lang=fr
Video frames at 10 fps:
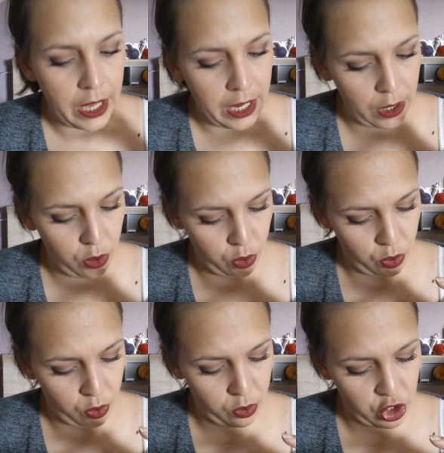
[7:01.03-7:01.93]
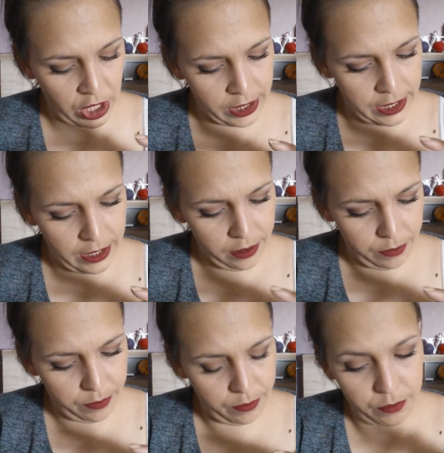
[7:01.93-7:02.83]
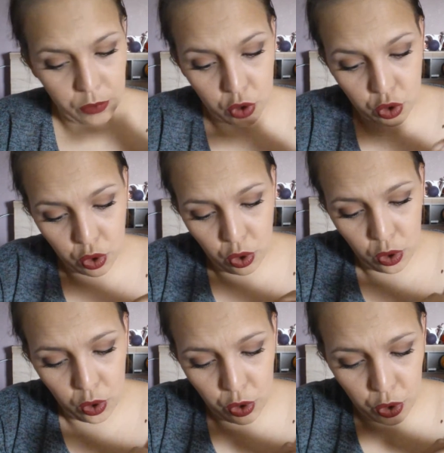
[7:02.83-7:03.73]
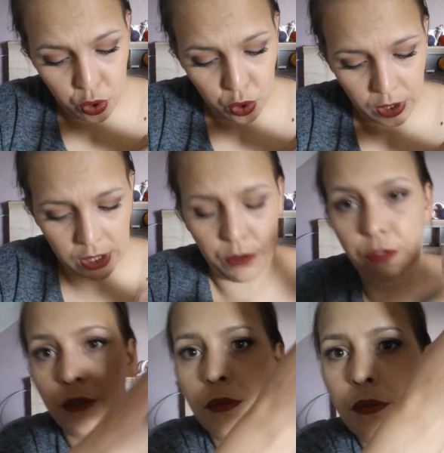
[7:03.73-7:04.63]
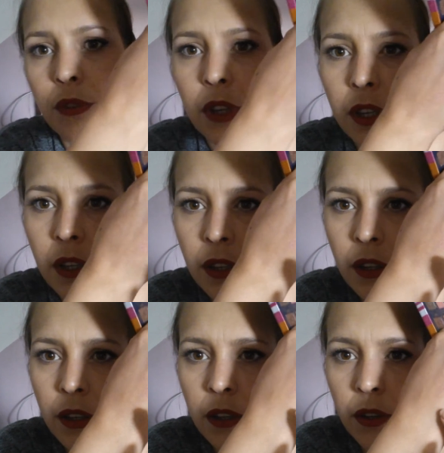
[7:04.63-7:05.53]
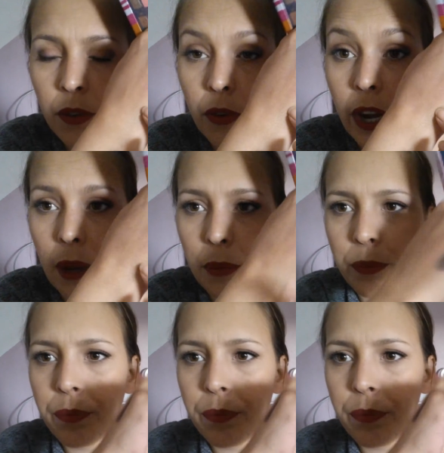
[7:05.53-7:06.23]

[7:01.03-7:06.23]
Et le jardin, je le surkiffe. Voilà.